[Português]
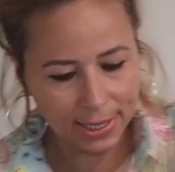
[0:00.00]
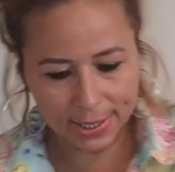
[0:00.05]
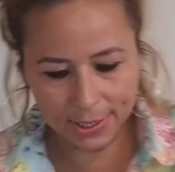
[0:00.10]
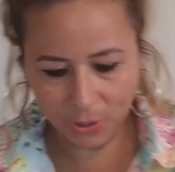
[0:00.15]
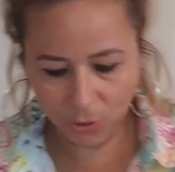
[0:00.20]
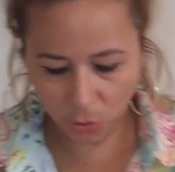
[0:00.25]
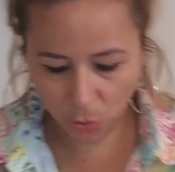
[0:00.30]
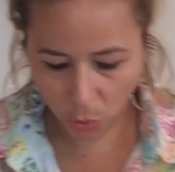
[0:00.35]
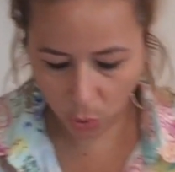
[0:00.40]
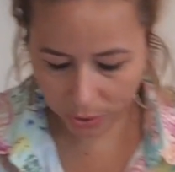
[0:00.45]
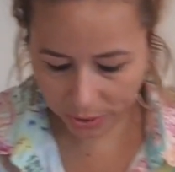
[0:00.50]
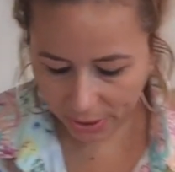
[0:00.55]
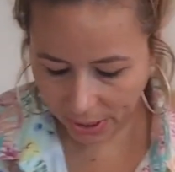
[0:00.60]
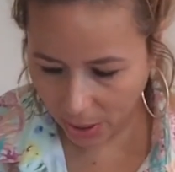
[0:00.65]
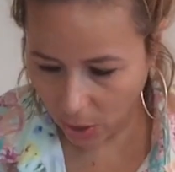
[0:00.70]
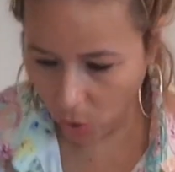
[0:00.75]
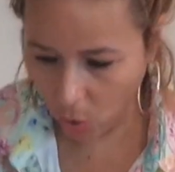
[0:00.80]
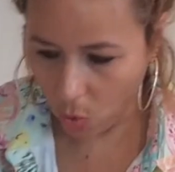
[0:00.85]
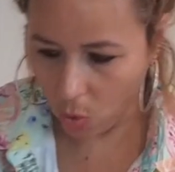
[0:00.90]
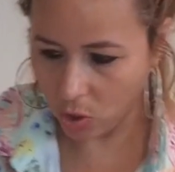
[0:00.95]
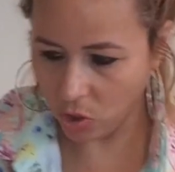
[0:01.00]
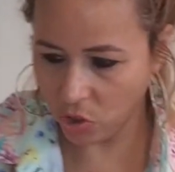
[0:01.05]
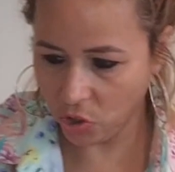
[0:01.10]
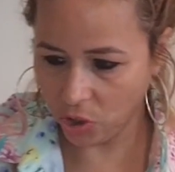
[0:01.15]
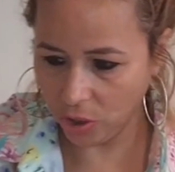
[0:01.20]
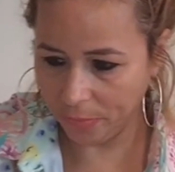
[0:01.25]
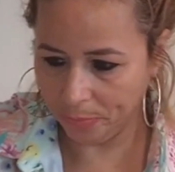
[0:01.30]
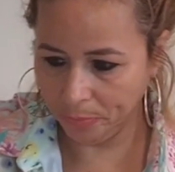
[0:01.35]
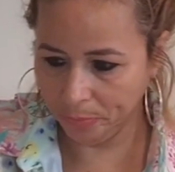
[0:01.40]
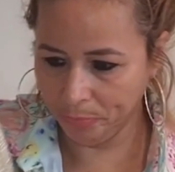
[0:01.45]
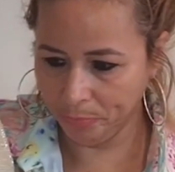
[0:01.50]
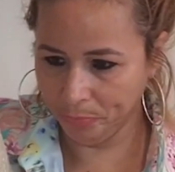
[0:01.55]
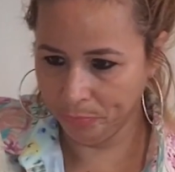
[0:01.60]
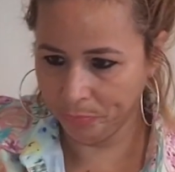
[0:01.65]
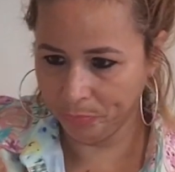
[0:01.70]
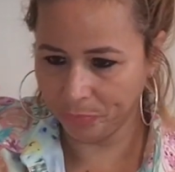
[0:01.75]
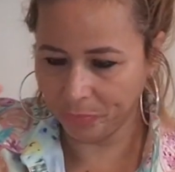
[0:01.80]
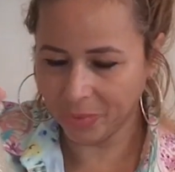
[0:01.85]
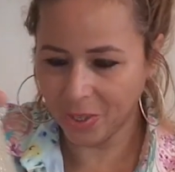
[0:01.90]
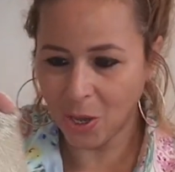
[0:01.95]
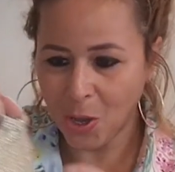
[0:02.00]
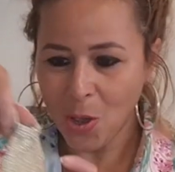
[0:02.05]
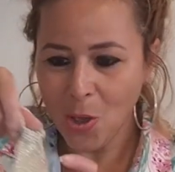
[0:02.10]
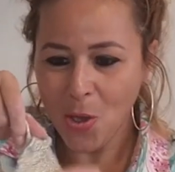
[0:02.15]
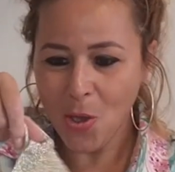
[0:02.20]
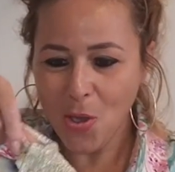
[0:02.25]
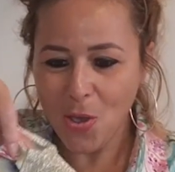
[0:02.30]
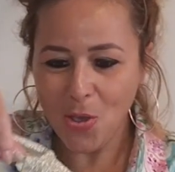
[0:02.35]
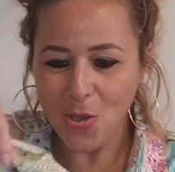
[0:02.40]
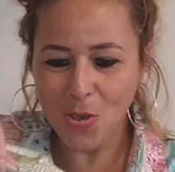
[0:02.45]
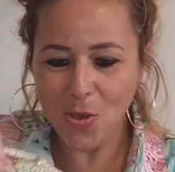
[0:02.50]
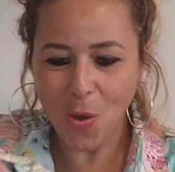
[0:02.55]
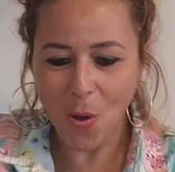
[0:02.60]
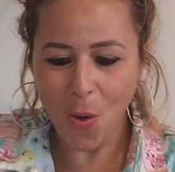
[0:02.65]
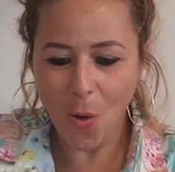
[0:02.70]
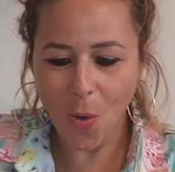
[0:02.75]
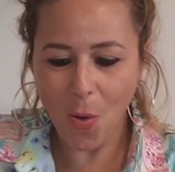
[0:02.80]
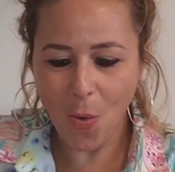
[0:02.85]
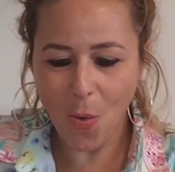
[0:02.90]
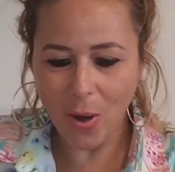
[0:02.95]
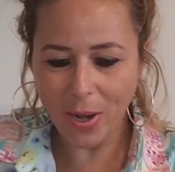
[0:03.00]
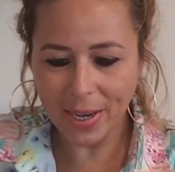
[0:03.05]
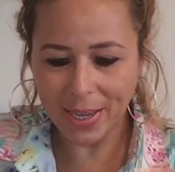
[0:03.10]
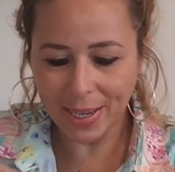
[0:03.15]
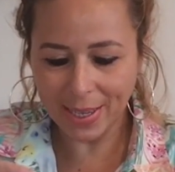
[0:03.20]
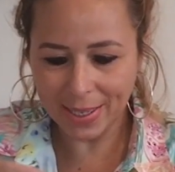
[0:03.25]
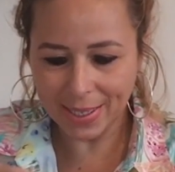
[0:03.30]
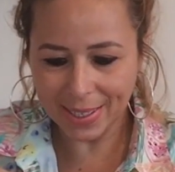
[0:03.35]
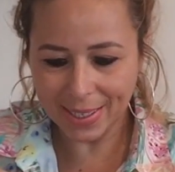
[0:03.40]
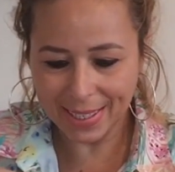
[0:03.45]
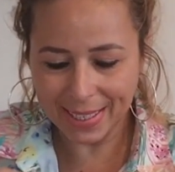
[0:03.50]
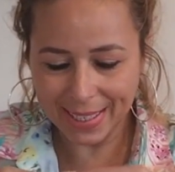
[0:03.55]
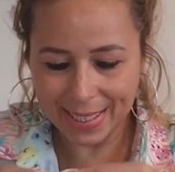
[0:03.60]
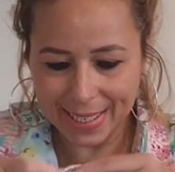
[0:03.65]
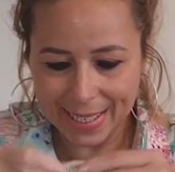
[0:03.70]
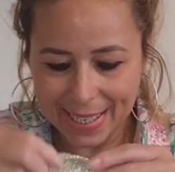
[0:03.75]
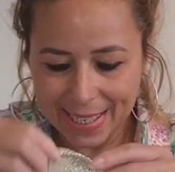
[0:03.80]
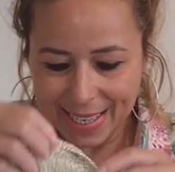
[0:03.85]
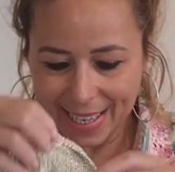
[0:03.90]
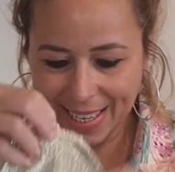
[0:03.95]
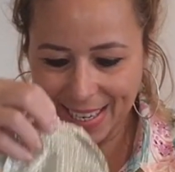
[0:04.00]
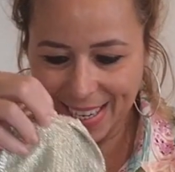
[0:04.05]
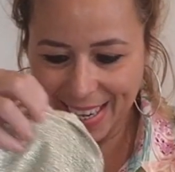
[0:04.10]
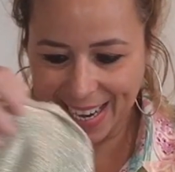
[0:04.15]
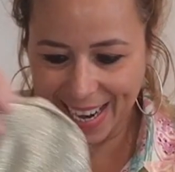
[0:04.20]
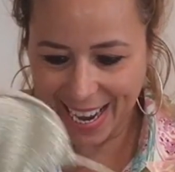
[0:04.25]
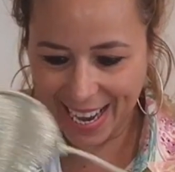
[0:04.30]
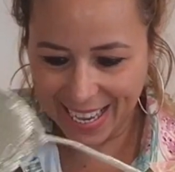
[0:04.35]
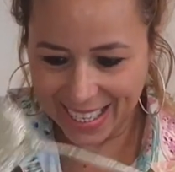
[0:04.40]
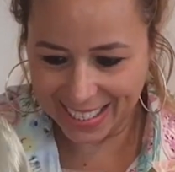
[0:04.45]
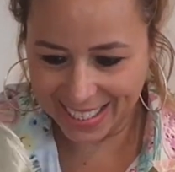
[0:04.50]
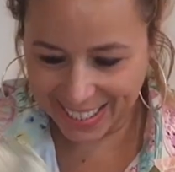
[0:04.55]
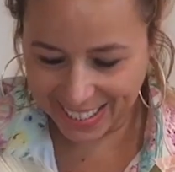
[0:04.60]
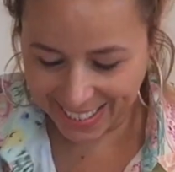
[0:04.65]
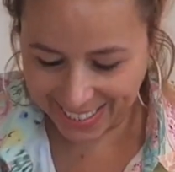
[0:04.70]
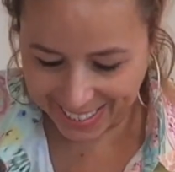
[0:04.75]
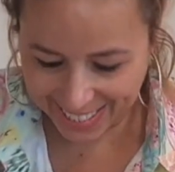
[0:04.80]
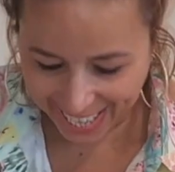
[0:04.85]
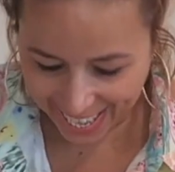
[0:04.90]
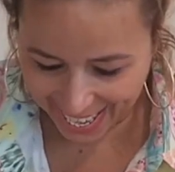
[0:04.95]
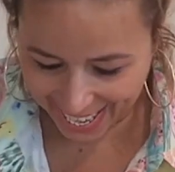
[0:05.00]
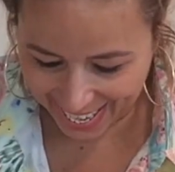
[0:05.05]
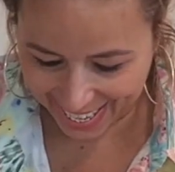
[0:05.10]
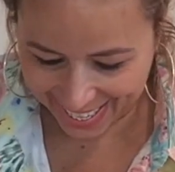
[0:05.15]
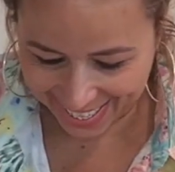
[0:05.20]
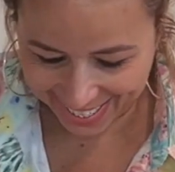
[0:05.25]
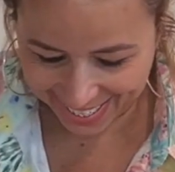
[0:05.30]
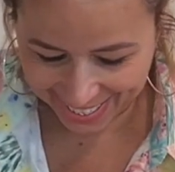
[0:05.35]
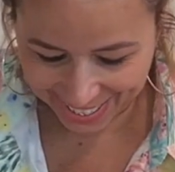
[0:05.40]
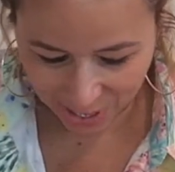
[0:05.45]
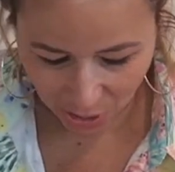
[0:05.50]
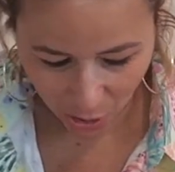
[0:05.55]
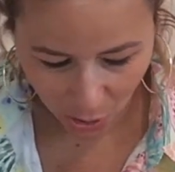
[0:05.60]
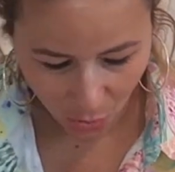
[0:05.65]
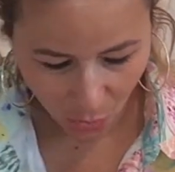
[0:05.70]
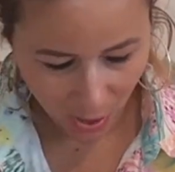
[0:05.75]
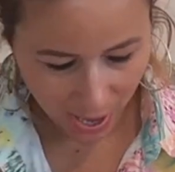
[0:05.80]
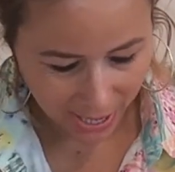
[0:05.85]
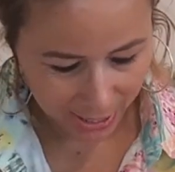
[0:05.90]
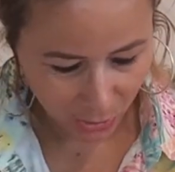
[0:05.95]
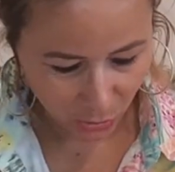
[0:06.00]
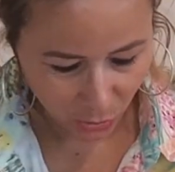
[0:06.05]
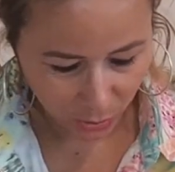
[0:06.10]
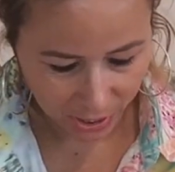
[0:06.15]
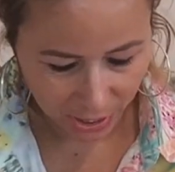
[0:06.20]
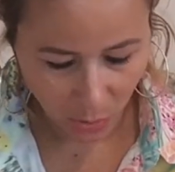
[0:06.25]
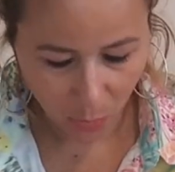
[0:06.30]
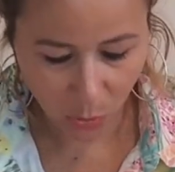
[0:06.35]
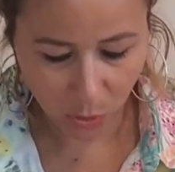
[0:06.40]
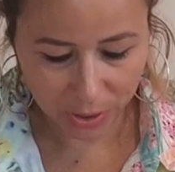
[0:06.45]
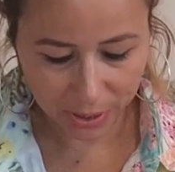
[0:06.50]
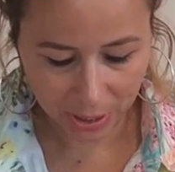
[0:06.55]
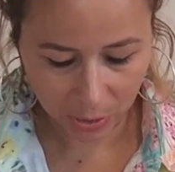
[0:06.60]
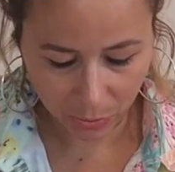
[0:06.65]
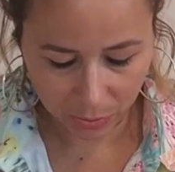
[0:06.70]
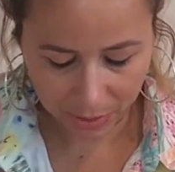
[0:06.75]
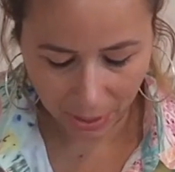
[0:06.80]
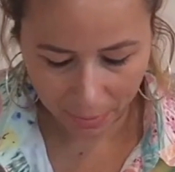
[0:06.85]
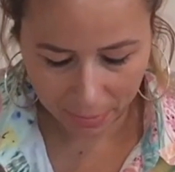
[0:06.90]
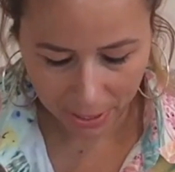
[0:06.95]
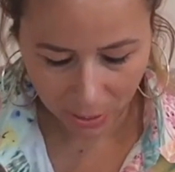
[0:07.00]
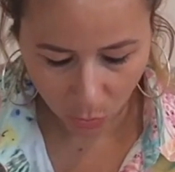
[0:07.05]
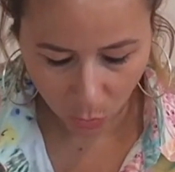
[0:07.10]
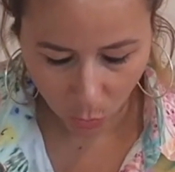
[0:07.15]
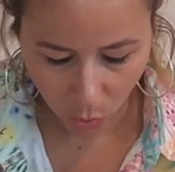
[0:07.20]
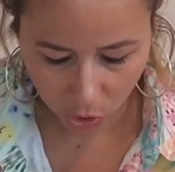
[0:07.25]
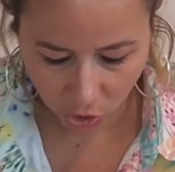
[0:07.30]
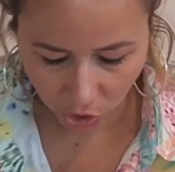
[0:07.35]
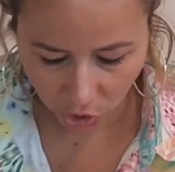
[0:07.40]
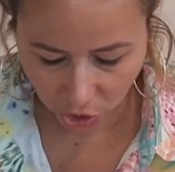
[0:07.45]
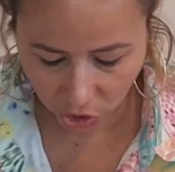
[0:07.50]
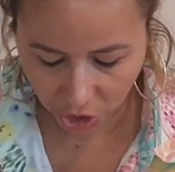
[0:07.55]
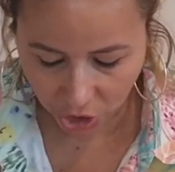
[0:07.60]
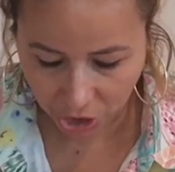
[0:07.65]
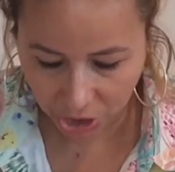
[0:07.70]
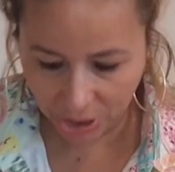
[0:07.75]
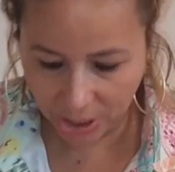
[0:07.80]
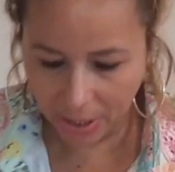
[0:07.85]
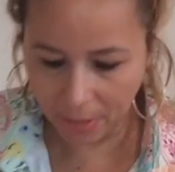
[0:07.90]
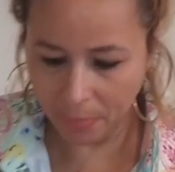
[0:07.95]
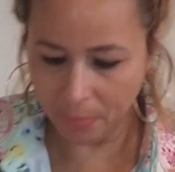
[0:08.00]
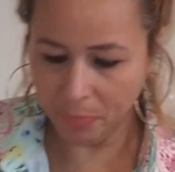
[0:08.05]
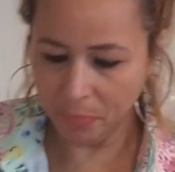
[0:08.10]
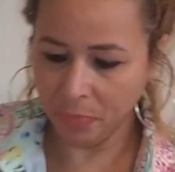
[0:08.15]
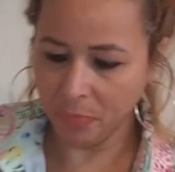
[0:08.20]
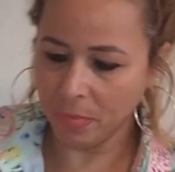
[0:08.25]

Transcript: em outra loja. E olha que graça! Eu adorei. O modelo também cortininha.